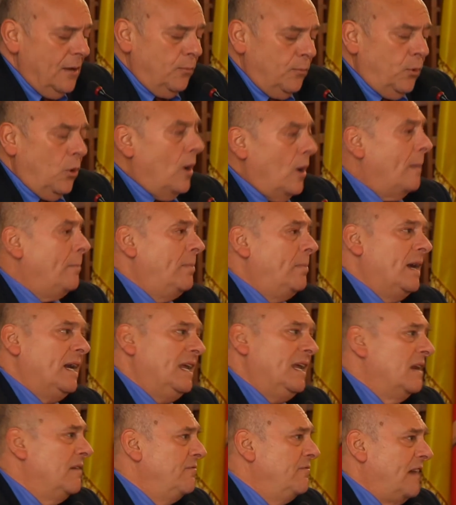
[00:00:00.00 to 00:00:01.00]
può
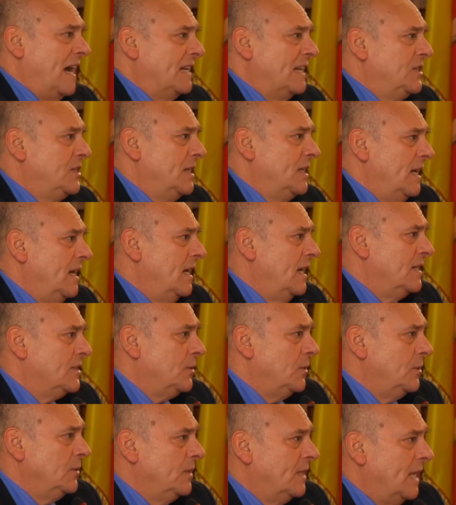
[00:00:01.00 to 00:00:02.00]
apparire facile e
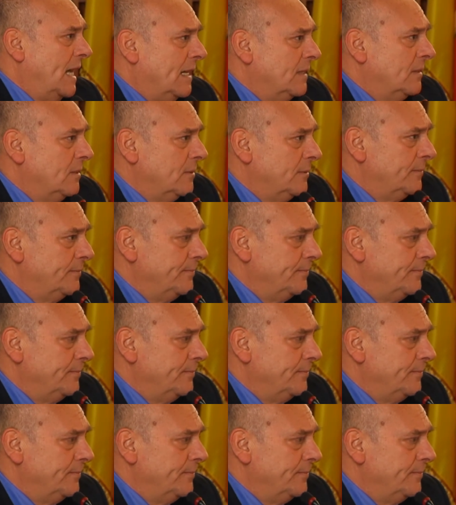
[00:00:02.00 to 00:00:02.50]
scontato.